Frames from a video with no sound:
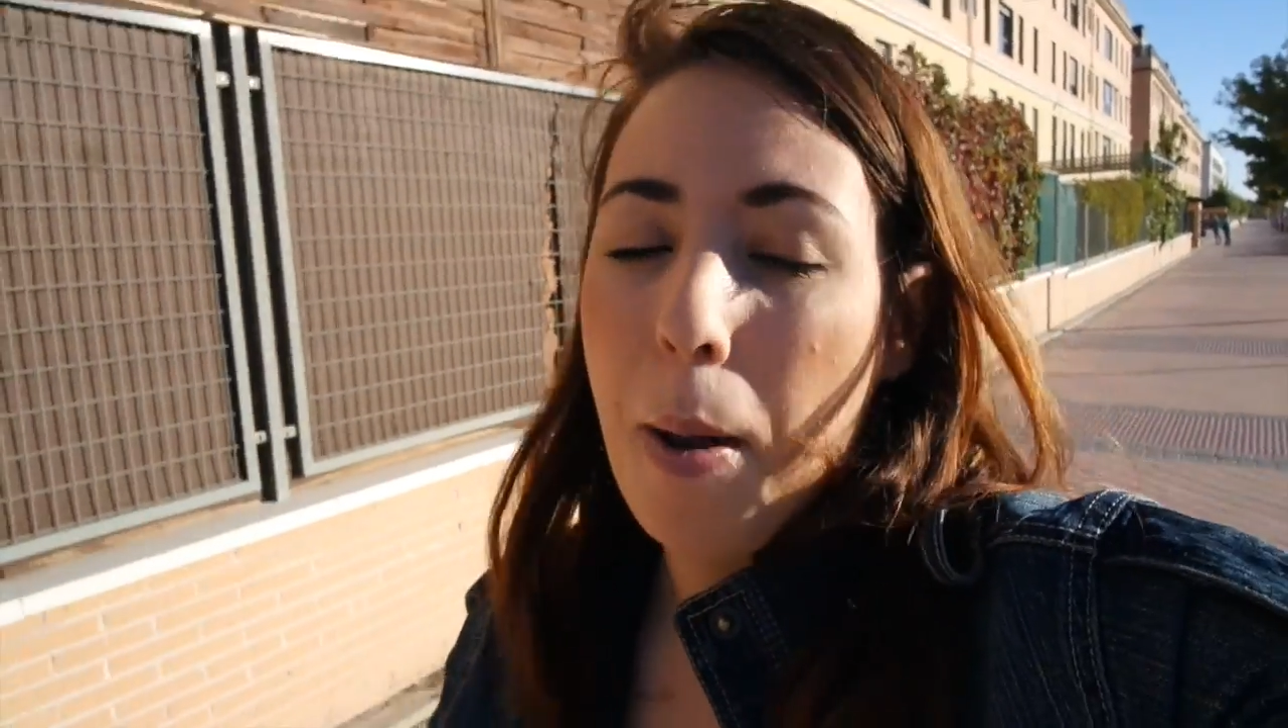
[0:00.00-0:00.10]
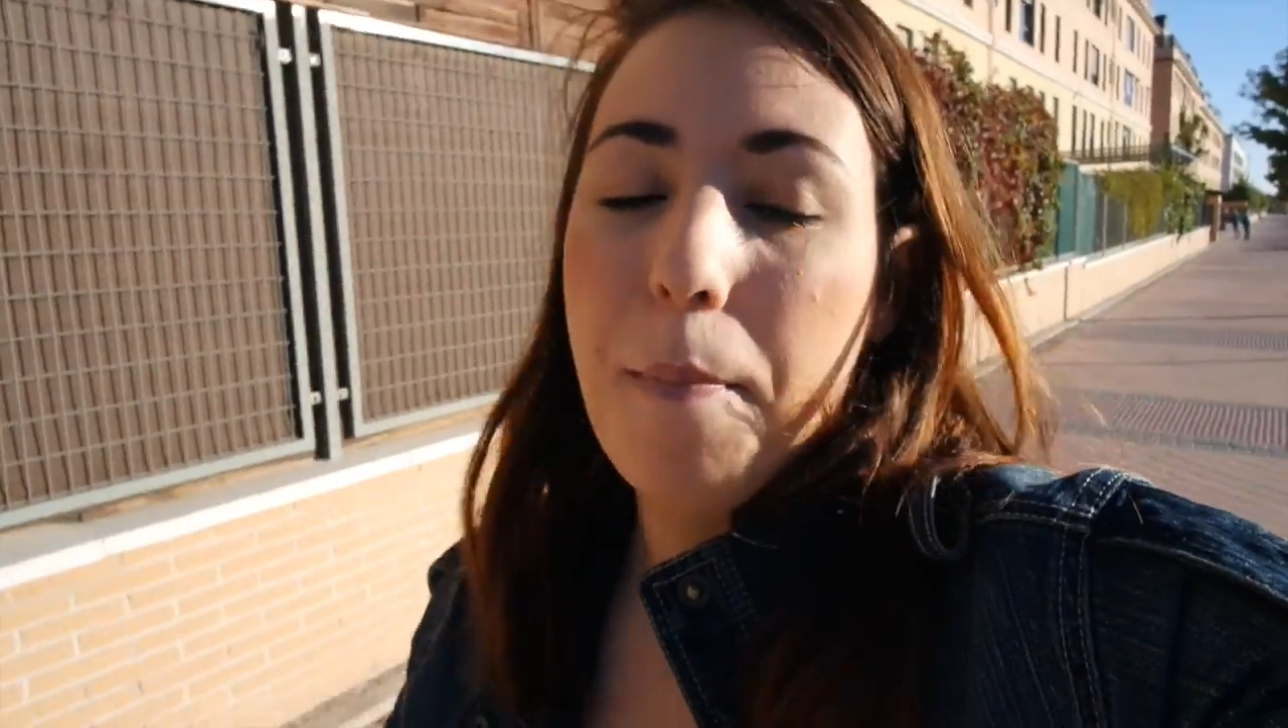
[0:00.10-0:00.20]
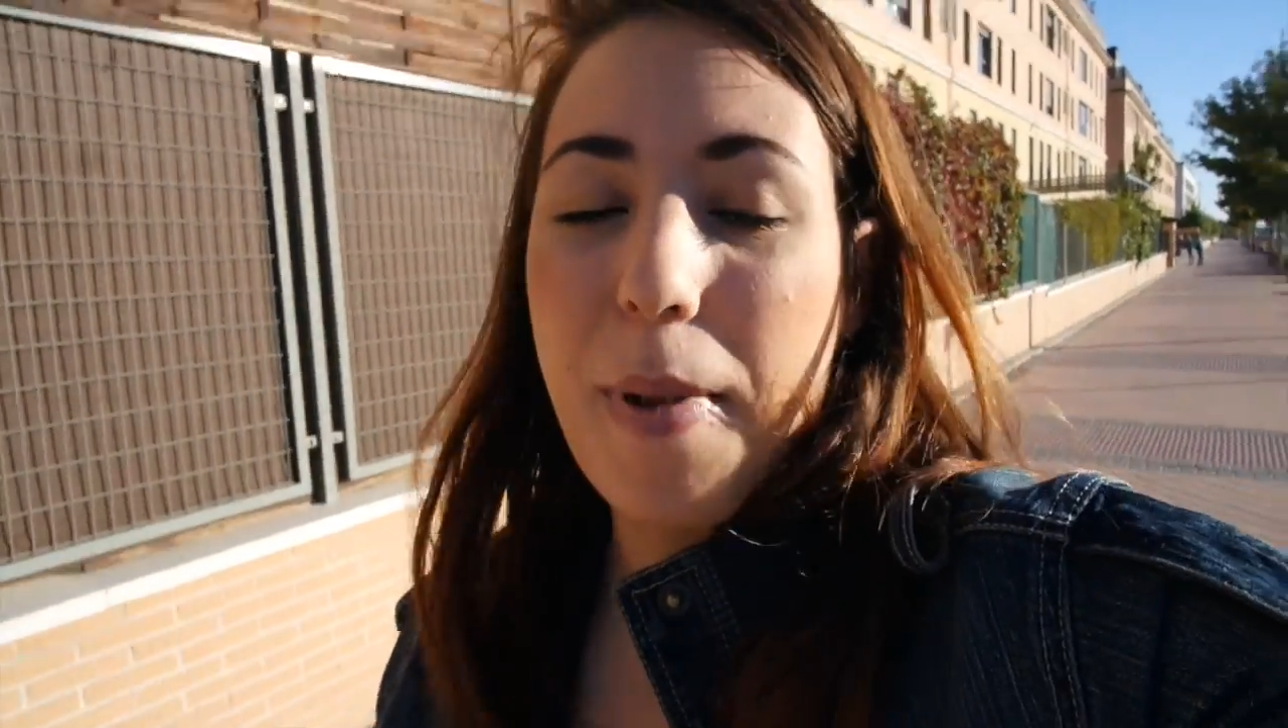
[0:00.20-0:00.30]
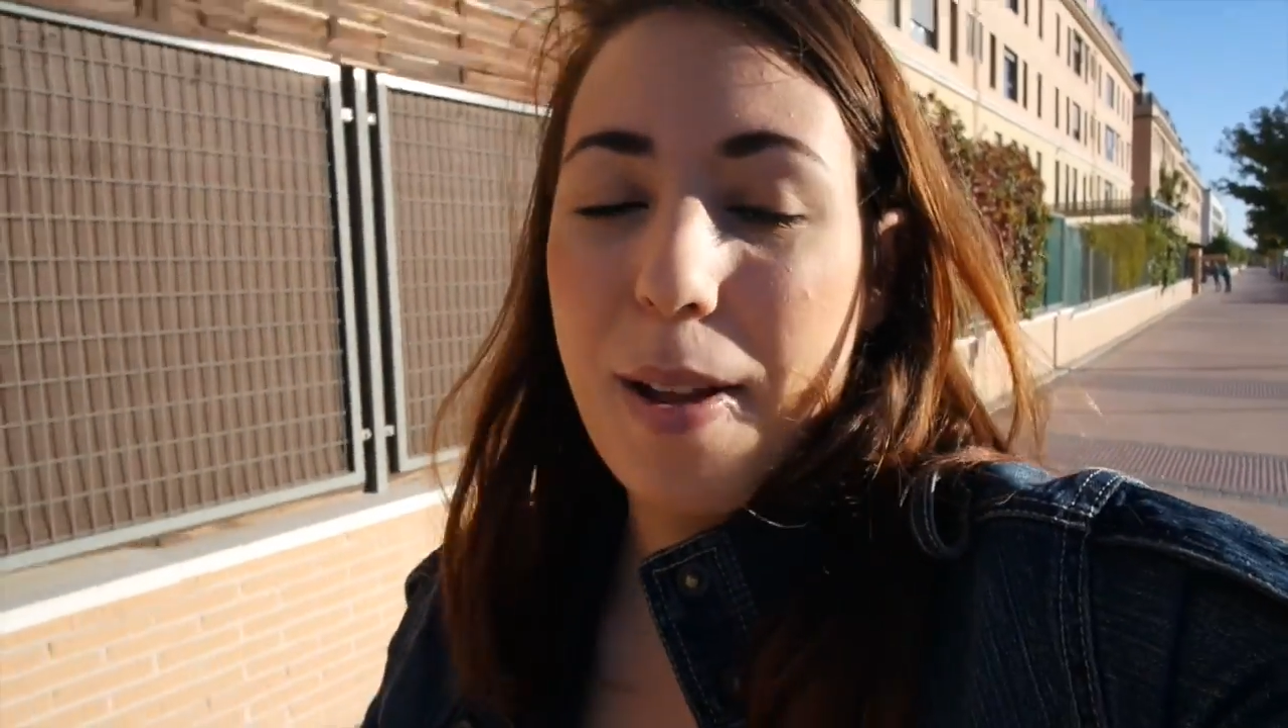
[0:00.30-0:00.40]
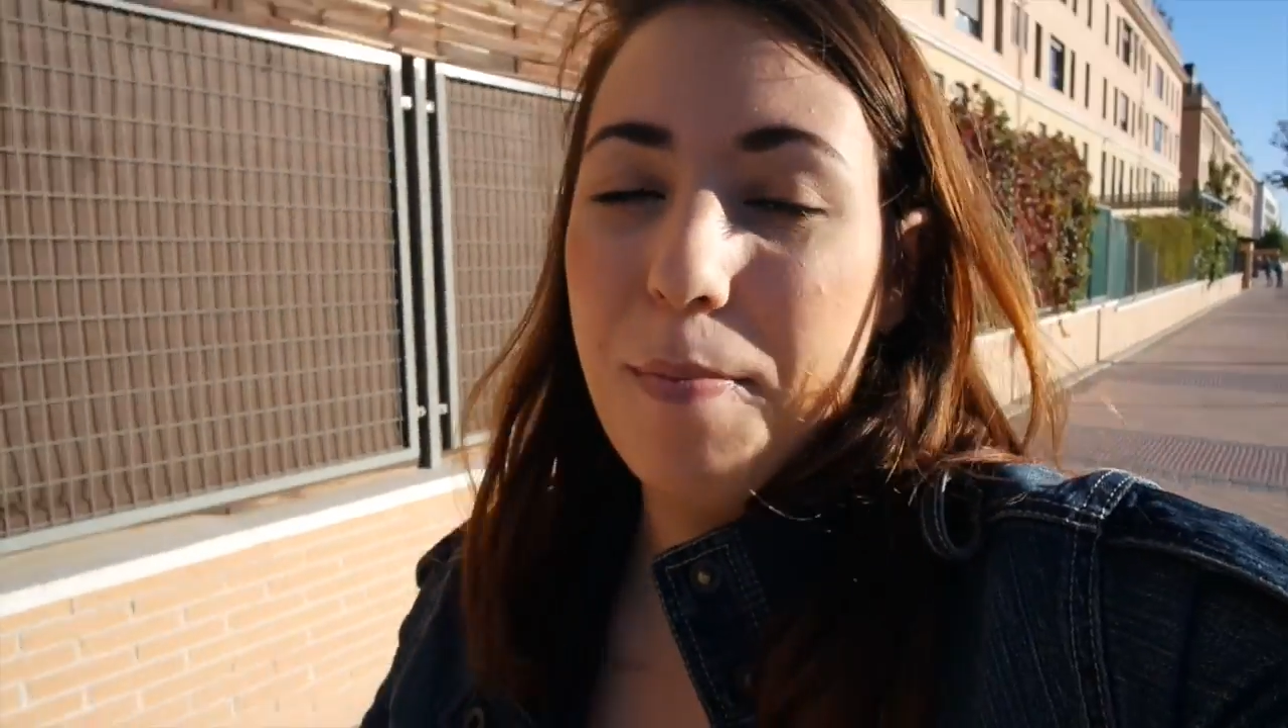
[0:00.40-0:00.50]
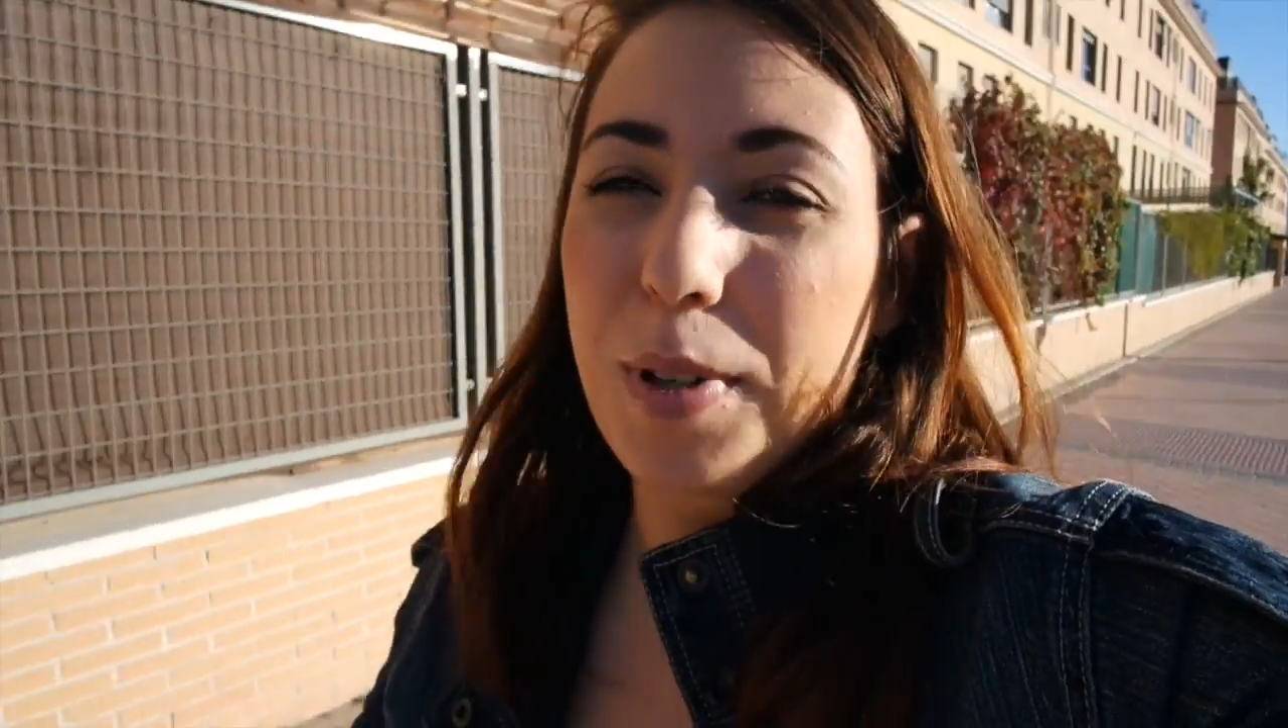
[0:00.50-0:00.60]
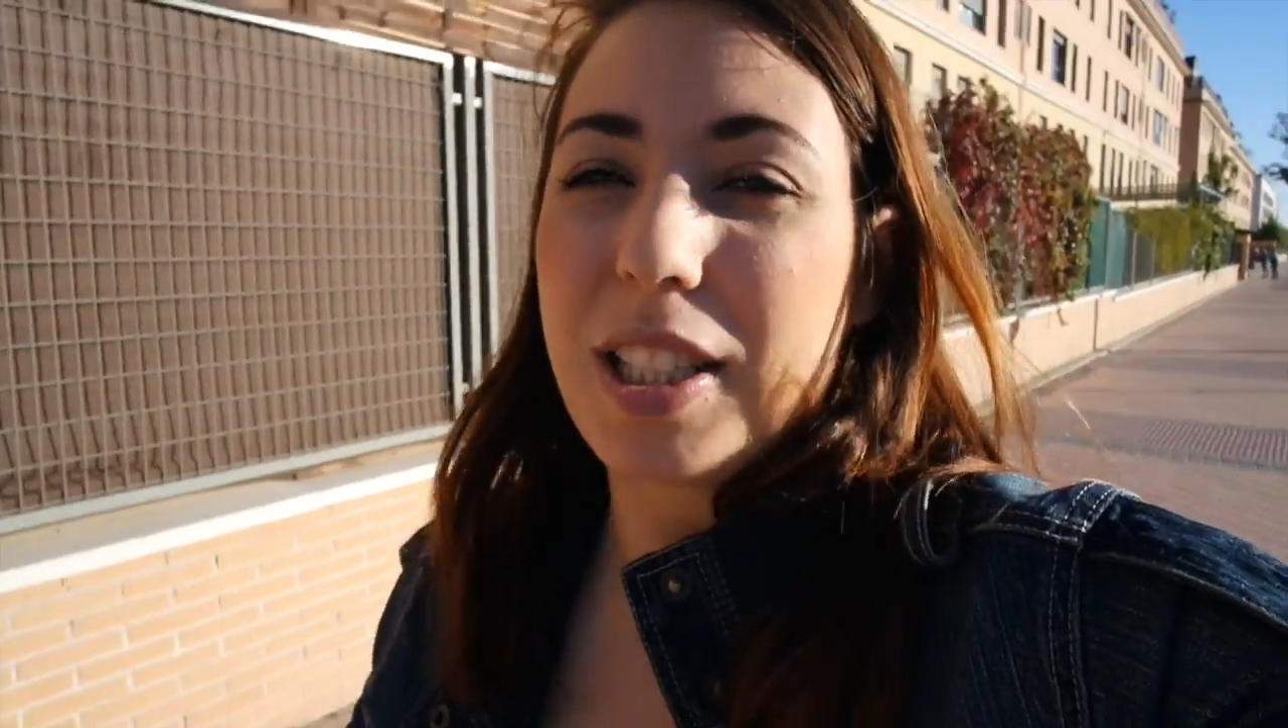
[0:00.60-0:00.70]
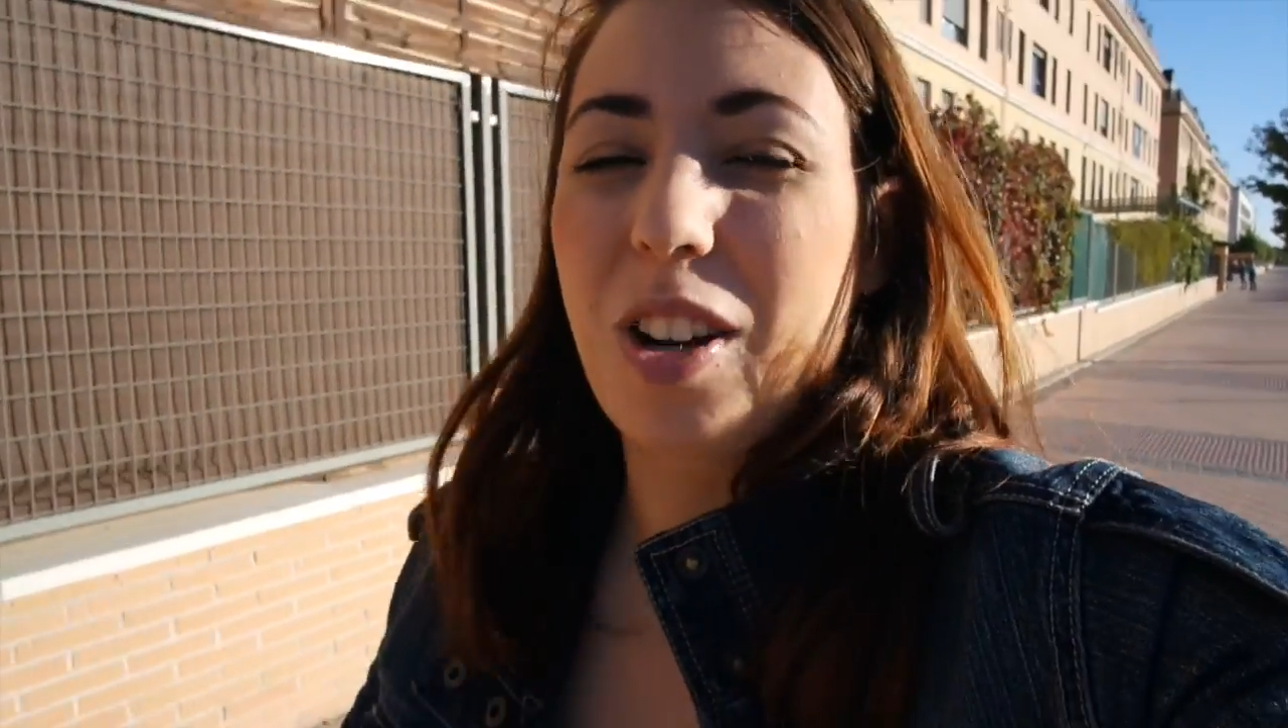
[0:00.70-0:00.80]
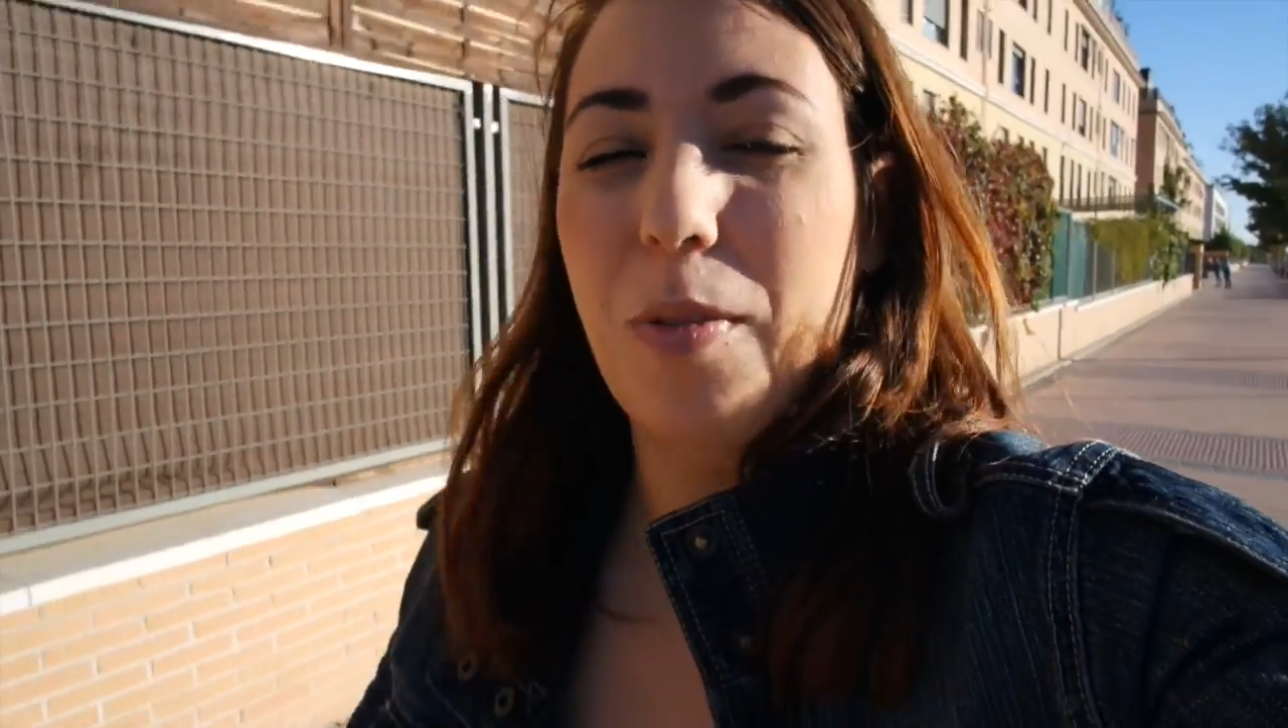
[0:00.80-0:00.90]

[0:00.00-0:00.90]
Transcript: bien, pues